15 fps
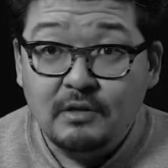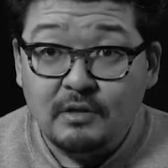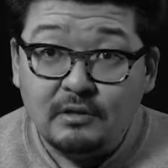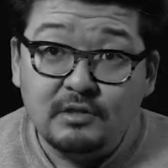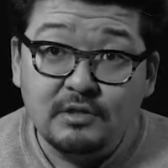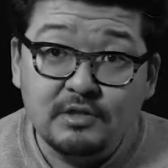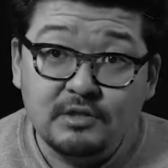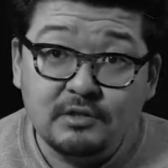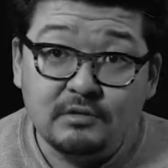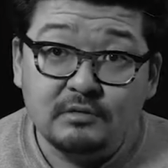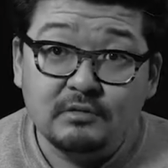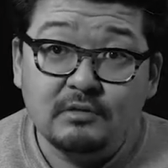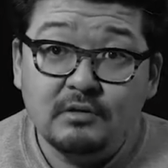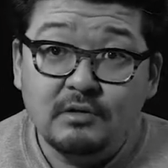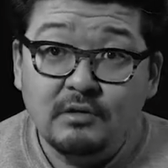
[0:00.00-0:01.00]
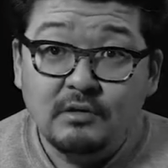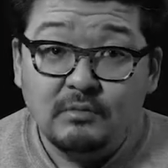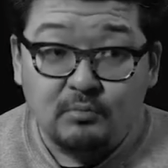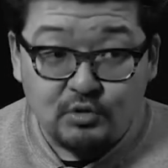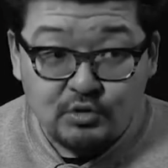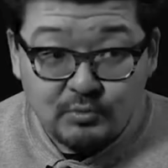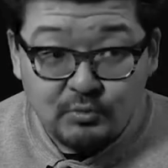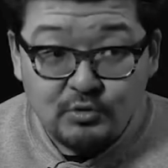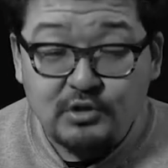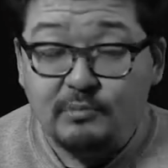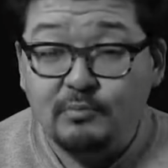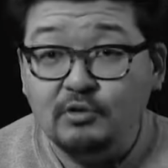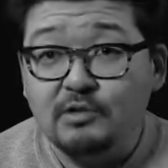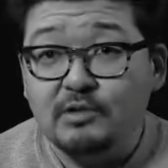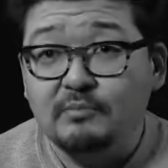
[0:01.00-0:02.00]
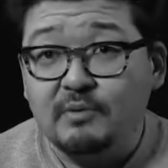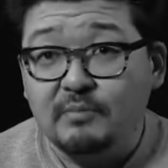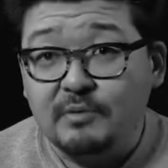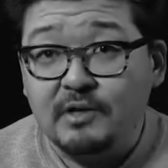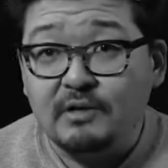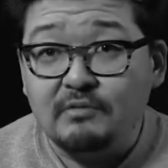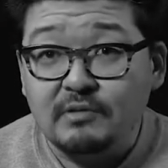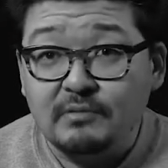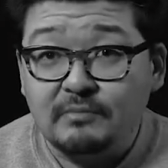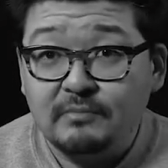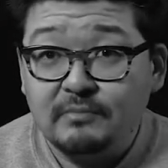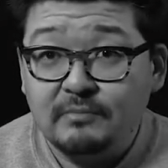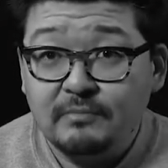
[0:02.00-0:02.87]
Отлично. Просто пусть работает по правилам,